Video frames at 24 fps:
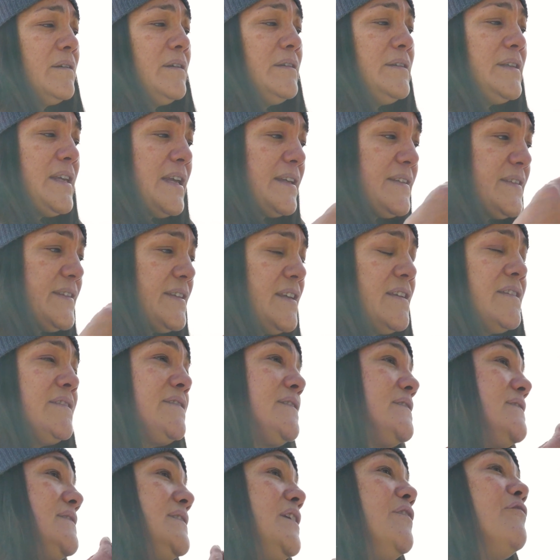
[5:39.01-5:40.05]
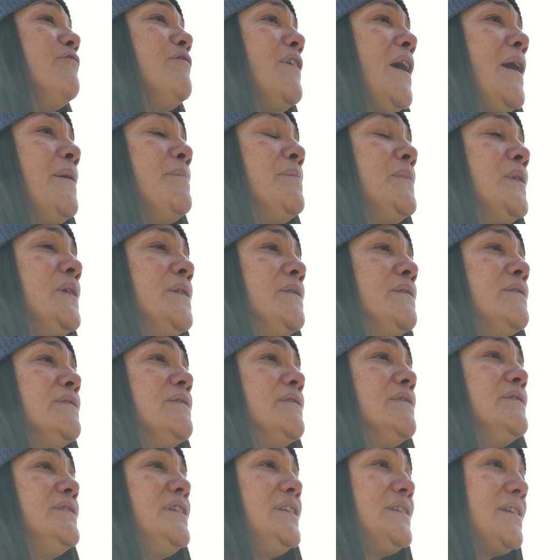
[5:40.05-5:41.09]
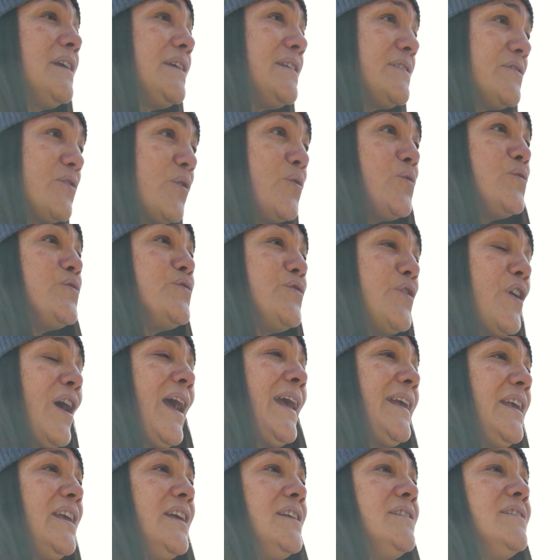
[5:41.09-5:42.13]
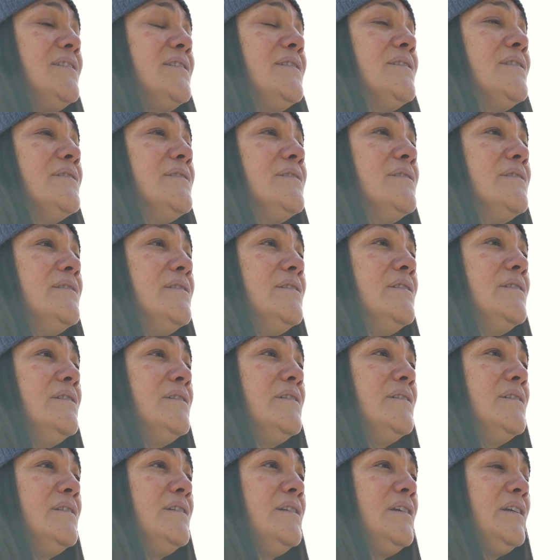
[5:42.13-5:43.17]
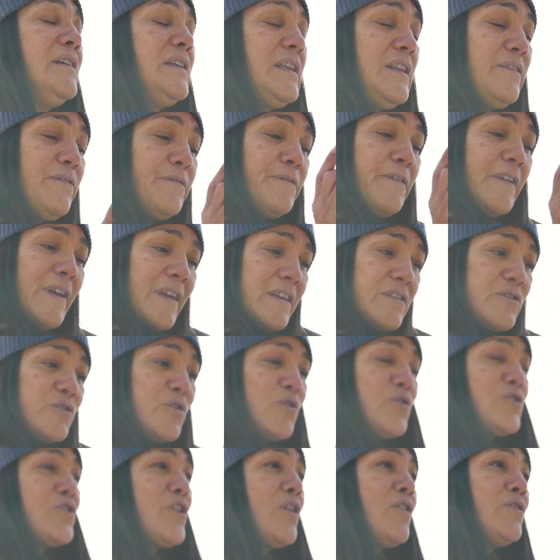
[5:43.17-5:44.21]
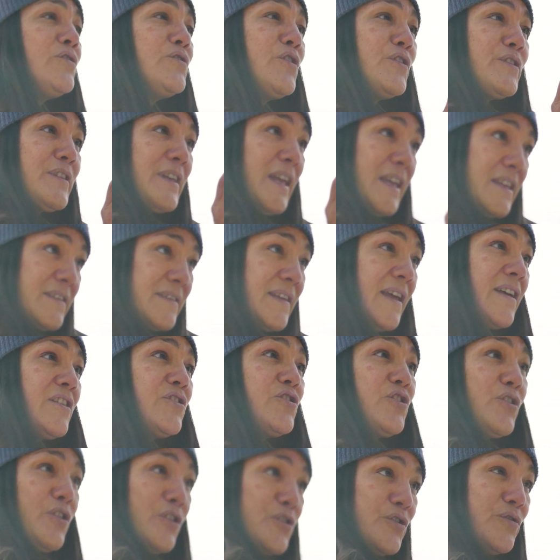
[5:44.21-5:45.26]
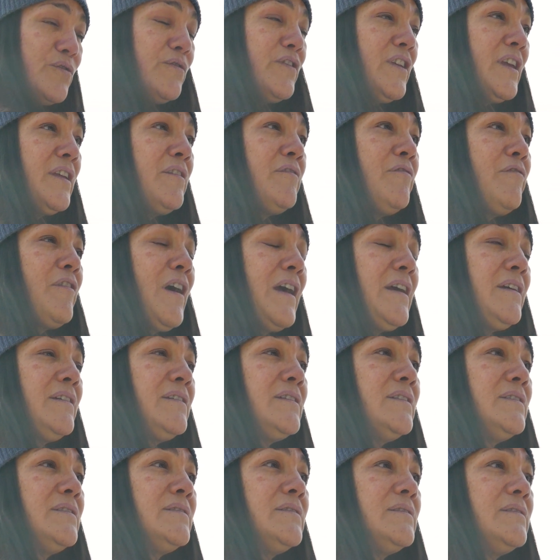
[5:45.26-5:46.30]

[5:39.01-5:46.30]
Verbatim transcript: Il existe des femmes, des tresseuses de raquettes, qui font ce genre de tressage que tu viens de faire.